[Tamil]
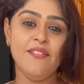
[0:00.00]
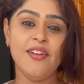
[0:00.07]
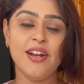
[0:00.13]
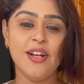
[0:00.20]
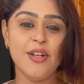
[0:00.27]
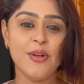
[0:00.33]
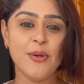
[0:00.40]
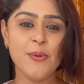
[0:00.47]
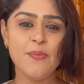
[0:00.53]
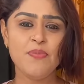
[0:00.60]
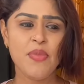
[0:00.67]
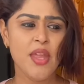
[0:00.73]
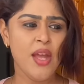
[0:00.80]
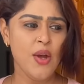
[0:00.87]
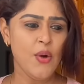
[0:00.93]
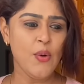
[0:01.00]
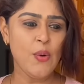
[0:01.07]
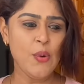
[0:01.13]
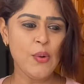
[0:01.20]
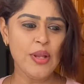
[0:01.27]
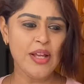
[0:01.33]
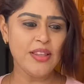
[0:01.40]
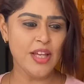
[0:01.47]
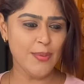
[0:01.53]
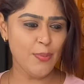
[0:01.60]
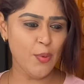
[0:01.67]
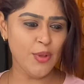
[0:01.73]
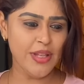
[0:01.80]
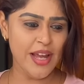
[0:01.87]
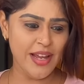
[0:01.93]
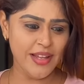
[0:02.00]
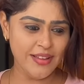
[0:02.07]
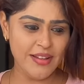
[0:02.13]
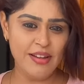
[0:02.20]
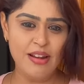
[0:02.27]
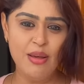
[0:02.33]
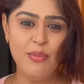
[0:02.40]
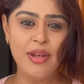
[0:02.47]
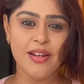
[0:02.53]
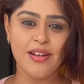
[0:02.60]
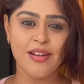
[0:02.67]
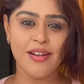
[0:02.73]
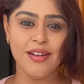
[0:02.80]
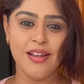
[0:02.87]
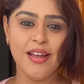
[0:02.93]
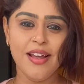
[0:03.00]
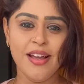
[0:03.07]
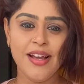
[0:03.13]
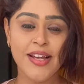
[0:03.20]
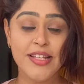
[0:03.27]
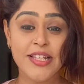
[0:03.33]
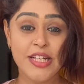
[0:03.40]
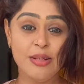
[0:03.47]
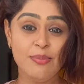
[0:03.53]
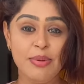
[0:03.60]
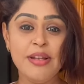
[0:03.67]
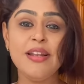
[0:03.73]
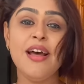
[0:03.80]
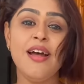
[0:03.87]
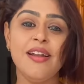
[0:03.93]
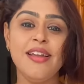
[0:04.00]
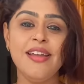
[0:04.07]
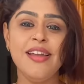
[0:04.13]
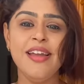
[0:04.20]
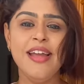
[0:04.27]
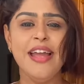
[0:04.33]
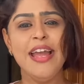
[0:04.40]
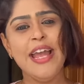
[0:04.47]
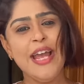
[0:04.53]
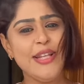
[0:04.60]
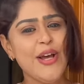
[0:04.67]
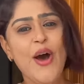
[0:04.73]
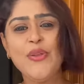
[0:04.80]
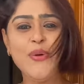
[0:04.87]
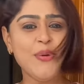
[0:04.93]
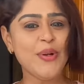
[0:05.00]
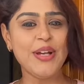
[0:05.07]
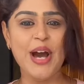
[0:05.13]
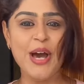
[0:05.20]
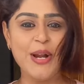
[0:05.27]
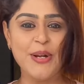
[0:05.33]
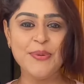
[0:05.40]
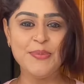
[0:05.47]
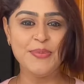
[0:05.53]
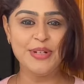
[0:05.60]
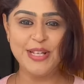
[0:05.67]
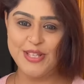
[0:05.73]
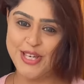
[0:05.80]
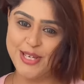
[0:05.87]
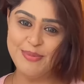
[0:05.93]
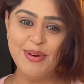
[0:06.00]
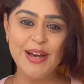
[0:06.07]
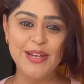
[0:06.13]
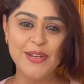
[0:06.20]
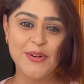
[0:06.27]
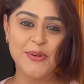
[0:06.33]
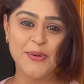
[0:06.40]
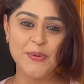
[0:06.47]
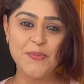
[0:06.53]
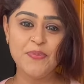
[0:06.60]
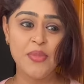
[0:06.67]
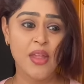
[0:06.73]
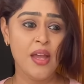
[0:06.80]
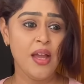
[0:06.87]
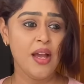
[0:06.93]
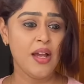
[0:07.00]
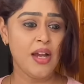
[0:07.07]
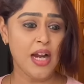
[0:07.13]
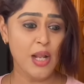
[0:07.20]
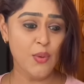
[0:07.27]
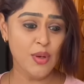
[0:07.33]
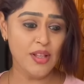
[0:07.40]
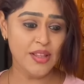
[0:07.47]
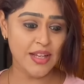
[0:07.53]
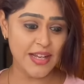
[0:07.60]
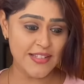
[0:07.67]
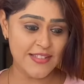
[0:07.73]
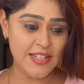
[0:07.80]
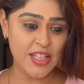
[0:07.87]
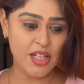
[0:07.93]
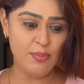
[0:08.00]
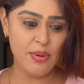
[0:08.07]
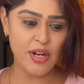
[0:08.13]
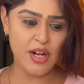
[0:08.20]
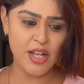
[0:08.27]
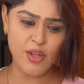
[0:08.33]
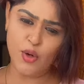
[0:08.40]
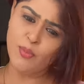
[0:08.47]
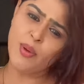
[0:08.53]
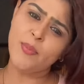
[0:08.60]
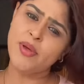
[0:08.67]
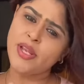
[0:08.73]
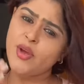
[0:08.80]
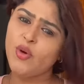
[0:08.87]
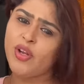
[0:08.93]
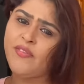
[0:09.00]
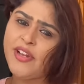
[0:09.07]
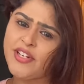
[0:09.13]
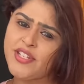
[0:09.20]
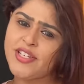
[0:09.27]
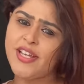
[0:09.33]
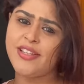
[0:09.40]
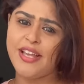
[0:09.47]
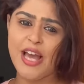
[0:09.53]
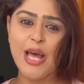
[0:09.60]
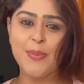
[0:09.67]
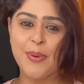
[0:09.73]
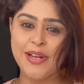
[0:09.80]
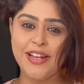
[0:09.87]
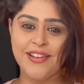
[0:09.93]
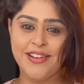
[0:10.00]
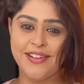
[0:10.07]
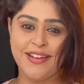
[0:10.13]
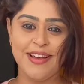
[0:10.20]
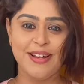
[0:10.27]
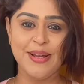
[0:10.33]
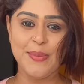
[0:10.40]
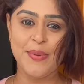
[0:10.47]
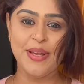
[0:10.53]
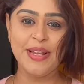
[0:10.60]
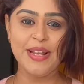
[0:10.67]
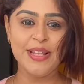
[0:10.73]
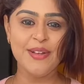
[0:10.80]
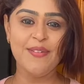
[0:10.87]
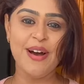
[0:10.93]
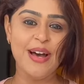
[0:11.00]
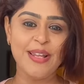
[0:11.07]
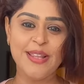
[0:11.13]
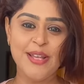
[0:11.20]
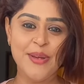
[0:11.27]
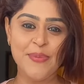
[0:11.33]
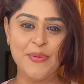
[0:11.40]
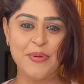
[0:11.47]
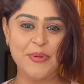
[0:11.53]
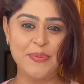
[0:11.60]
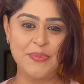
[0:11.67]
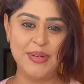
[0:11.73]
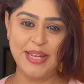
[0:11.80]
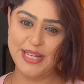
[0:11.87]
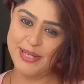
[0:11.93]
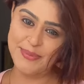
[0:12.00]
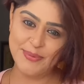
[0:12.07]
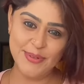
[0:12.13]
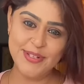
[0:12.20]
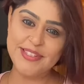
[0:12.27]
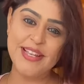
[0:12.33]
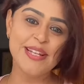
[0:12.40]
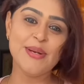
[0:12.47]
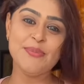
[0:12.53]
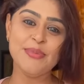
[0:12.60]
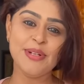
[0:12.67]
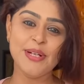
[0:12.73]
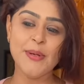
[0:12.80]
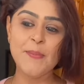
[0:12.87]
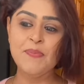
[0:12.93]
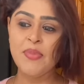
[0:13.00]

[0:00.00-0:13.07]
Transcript: கேள்விகள் இருக்கும் உங்களுடைய தற்போதைய இந்த நிலைமை இருக்குல்ல இதற்கு பின்னாடி ஏதாவது ஒரு காரணம் நிச்சயமா இருக்கும் கடவுள் இந்த கஷ்டத்துக்கு பின்னாடி ரொம்ப பெரிய ஒரு வெற்றியை தயார் பண்ணிட்டு இருக்காரு அப்படிங்கிற இந்த வார்த்தையை மட்டும் நீங்க முழுசா நம்புங்க